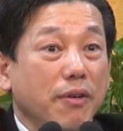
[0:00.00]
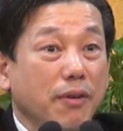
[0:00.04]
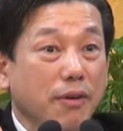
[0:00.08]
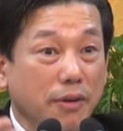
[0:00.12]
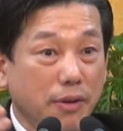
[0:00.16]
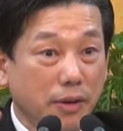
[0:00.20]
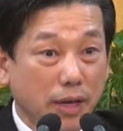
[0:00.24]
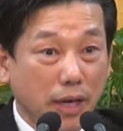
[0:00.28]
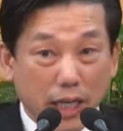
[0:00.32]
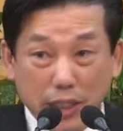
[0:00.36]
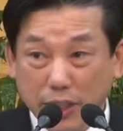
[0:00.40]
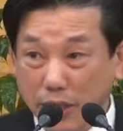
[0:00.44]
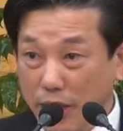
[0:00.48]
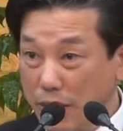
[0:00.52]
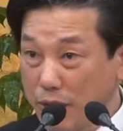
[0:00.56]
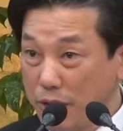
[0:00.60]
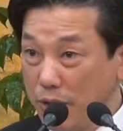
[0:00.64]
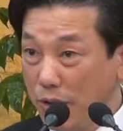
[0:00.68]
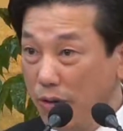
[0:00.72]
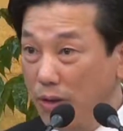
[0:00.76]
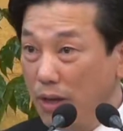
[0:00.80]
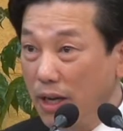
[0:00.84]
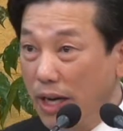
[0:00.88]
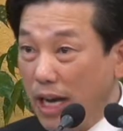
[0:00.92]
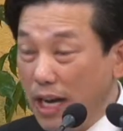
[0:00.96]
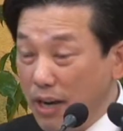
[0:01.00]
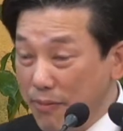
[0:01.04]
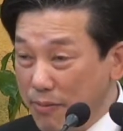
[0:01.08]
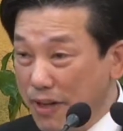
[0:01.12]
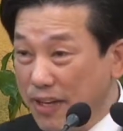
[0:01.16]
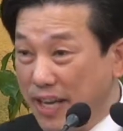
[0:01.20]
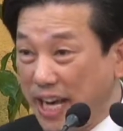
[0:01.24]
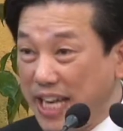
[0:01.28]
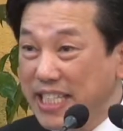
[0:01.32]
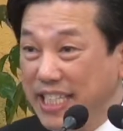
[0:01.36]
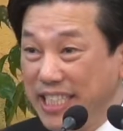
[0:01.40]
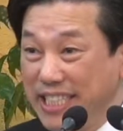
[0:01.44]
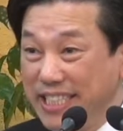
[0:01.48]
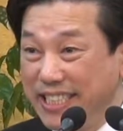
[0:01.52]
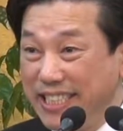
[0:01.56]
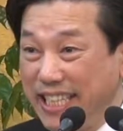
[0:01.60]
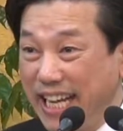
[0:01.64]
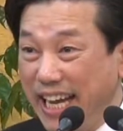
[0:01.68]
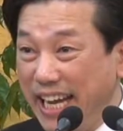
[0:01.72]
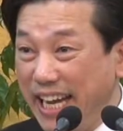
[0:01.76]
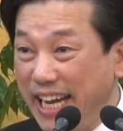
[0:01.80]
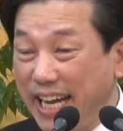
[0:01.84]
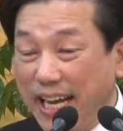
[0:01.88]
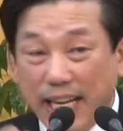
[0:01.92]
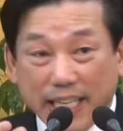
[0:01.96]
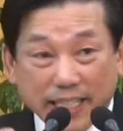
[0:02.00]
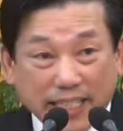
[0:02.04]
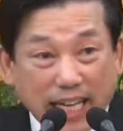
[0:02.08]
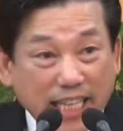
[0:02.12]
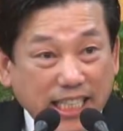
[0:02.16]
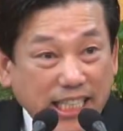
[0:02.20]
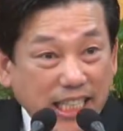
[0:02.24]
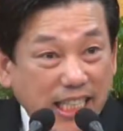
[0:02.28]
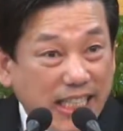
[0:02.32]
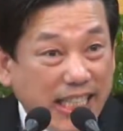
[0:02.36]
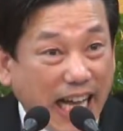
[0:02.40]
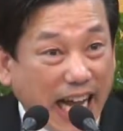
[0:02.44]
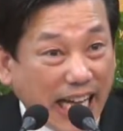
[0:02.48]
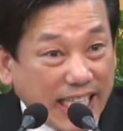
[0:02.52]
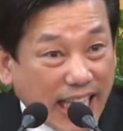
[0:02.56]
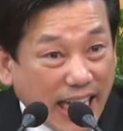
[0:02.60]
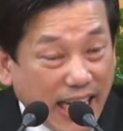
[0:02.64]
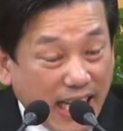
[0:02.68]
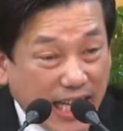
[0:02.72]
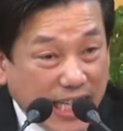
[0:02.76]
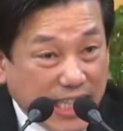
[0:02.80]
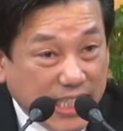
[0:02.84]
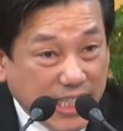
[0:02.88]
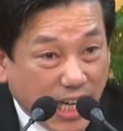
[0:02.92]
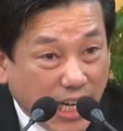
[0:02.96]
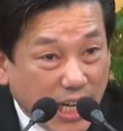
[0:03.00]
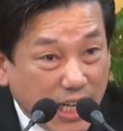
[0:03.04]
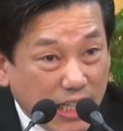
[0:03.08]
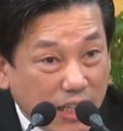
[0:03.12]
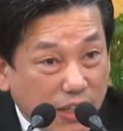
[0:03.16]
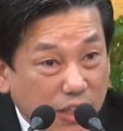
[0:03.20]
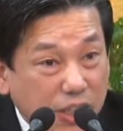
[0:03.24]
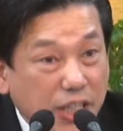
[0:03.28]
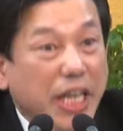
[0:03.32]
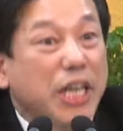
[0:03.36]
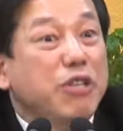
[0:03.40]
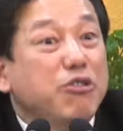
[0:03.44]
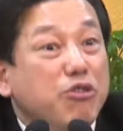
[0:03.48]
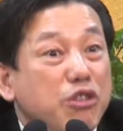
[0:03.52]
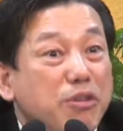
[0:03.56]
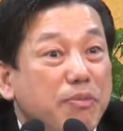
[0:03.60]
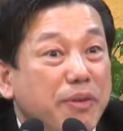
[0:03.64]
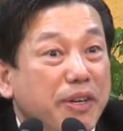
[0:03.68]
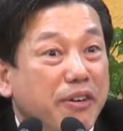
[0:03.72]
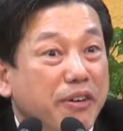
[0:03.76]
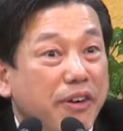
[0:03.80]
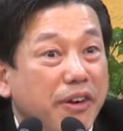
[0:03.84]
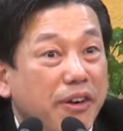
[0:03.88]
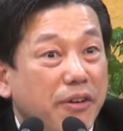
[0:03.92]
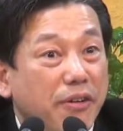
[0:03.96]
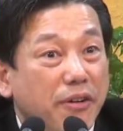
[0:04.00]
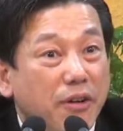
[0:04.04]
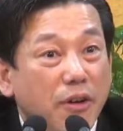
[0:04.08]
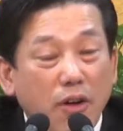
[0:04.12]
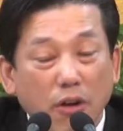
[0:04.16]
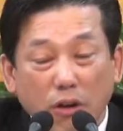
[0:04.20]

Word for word: 아시겠죠? 하나님 여기 계시는데 자신을 나타내기 시작하는 건 예수님인 거예요.